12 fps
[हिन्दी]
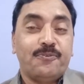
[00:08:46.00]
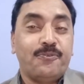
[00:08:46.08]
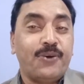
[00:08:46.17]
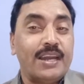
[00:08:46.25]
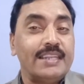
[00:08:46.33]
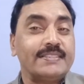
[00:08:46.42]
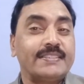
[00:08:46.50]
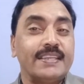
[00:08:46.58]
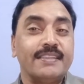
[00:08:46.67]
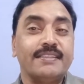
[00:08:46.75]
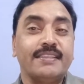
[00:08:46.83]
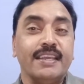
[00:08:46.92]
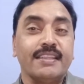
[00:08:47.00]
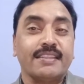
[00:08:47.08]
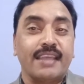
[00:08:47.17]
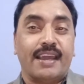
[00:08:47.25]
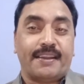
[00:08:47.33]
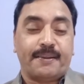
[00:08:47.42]
फल सिद्धि
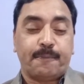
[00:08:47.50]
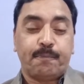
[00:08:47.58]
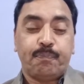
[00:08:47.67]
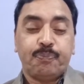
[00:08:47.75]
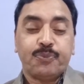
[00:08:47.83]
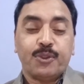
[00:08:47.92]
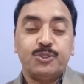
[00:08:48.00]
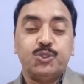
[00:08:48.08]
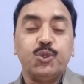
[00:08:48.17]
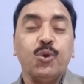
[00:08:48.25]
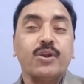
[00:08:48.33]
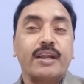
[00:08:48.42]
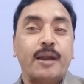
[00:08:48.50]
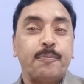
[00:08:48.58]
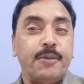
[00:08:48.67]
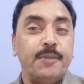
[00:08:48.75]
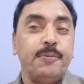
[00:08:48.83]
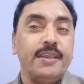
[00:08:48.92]
तक जो
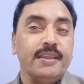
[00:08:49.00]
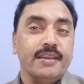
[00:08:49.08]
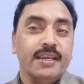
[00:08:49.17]
कभी भी